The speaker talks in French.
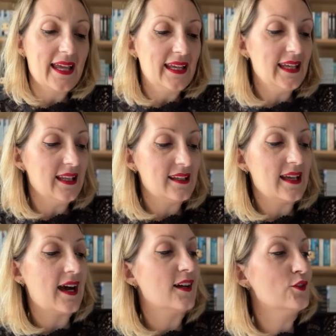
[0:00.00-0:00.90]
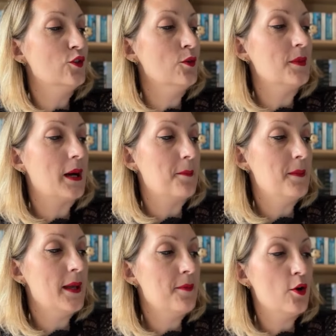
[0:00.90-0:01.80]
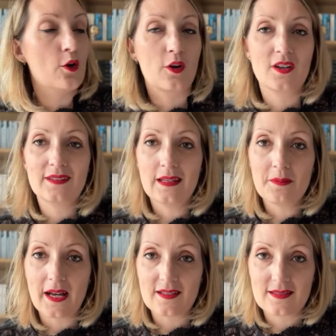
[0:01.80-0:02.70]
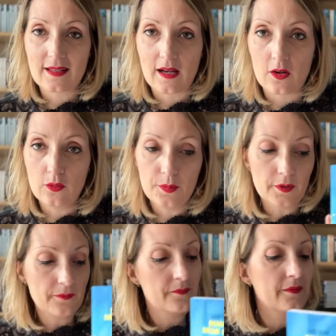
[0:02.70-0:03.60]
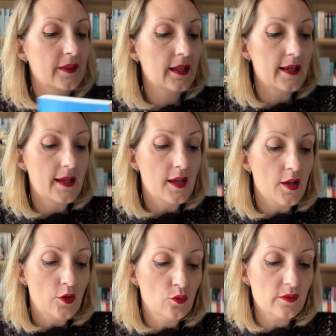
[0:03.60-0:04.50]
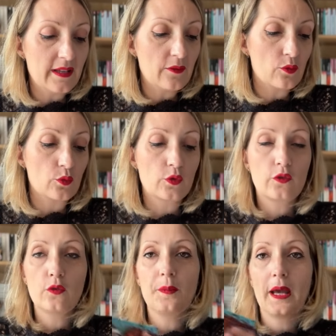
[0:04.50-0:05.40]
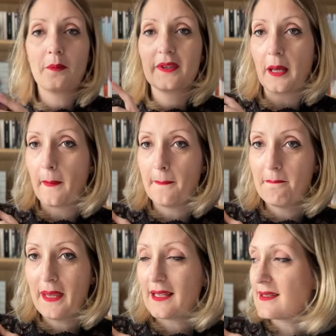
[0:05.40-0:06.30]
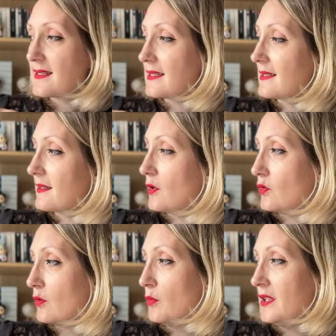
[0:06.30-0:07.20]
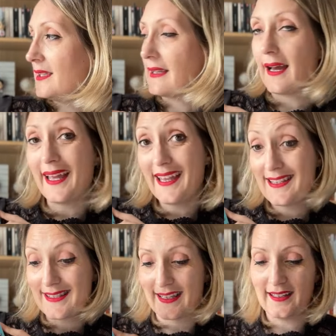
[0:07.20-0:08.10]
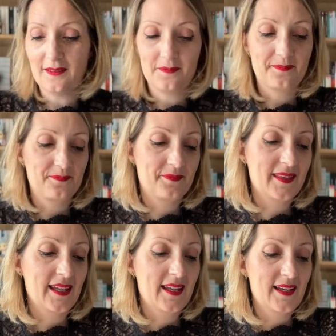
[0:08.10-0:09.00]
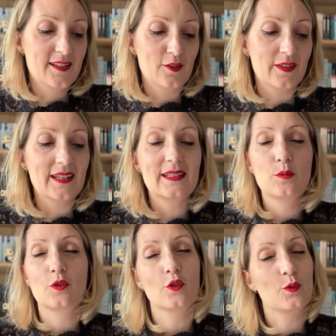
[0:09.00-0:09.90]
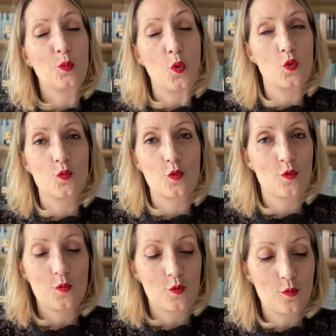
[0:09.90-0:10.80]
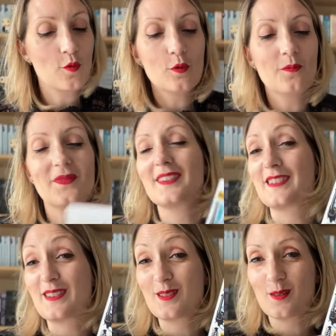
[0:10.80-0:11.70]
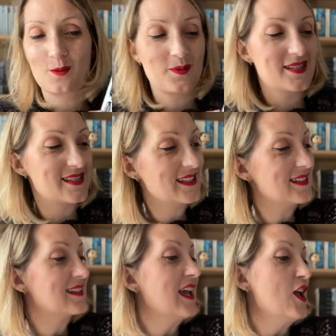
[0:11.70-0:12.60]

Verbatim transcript: Il y a demain, même heure, d'Emma Straub. Nous avons Super bien, merci de Monica Eze. Il y en a un qui me tente beaucoup, beaucoup, beaucoup, beaucoup. C'est celui-ci.